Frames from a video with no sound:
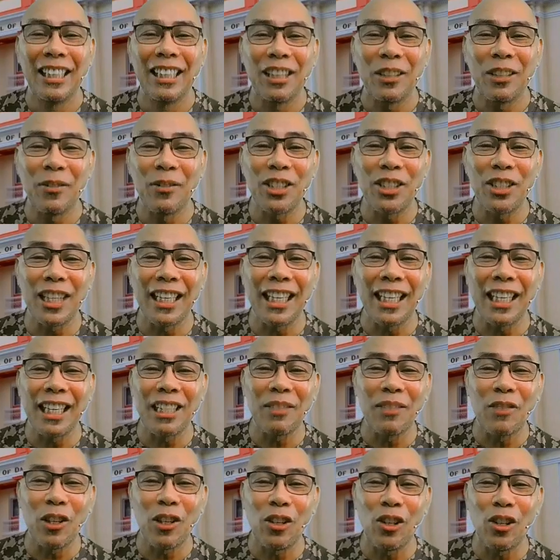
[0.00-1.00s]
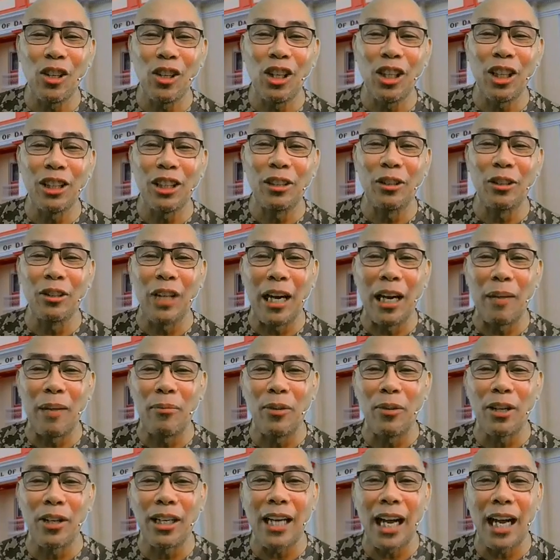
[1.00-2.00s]
Kumusta dira sa Bacolod? Do
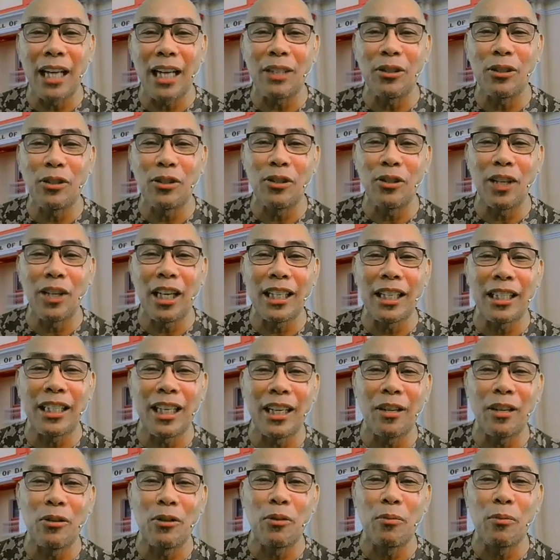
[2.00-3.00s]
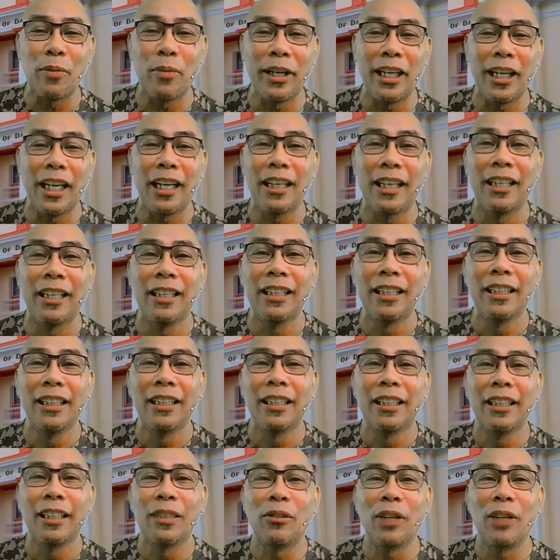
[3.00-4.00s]
ang kaso nyo dahil sa COVID ah.
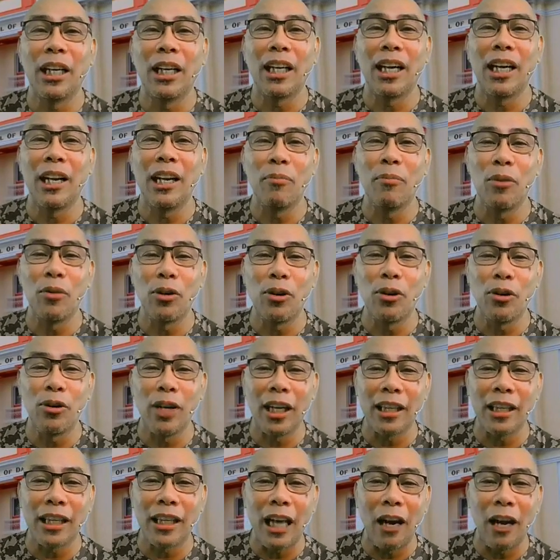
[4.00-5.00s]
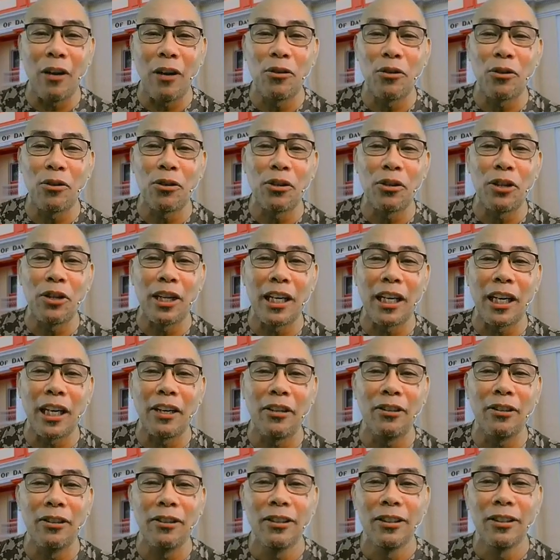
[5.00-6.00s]
Wala gahimuyong ang tao, dira
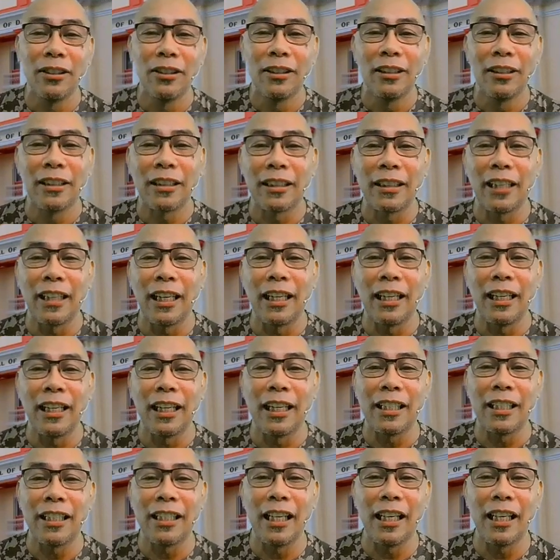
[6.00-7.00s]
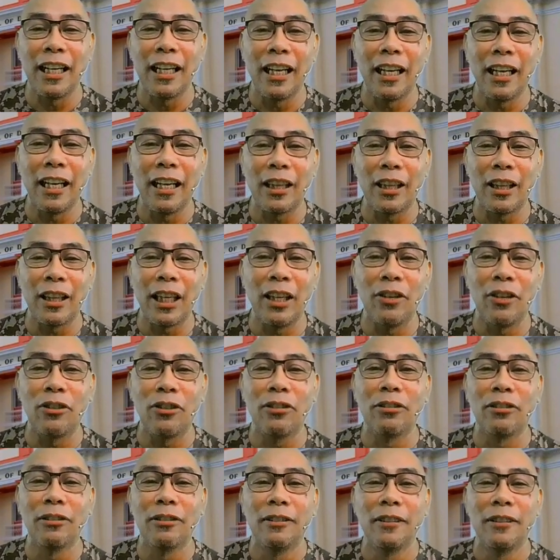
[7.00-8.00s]
no? Kay uh, ah, sige
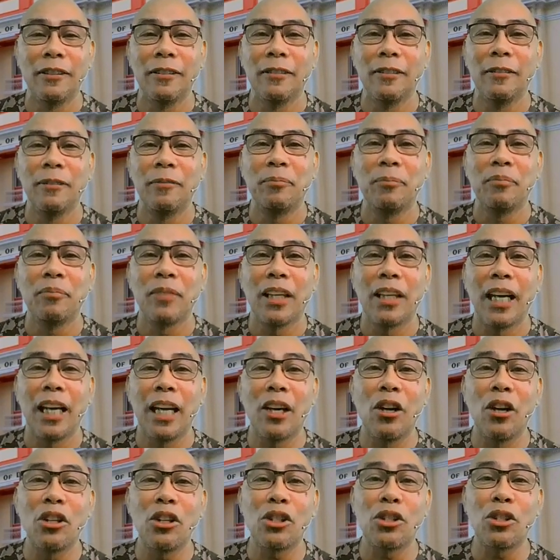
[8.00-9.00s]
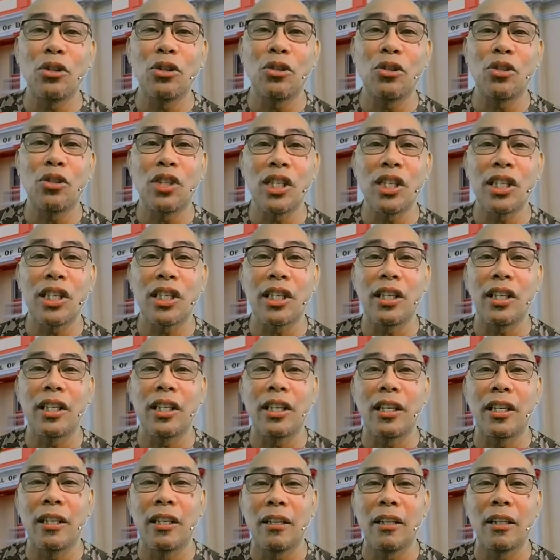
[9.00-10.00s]
tiog And also to
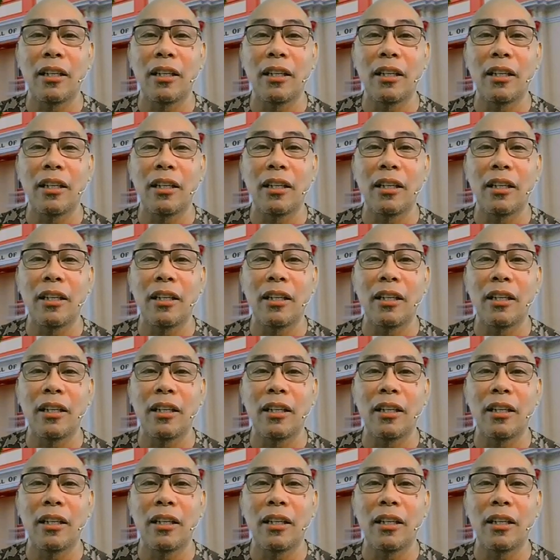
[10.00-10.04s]
Sister